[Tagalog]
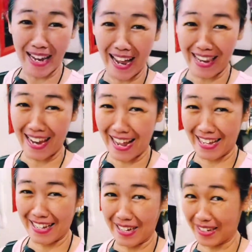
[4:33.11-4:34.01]

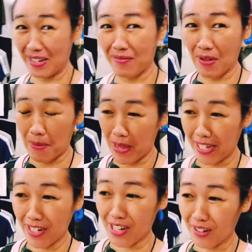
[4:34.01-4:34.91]
Para safe
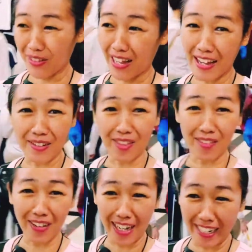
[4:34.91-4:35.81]
tayo sa
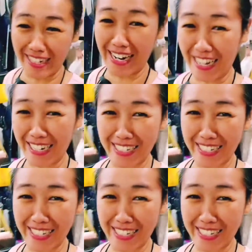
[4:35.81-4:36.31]
copyright,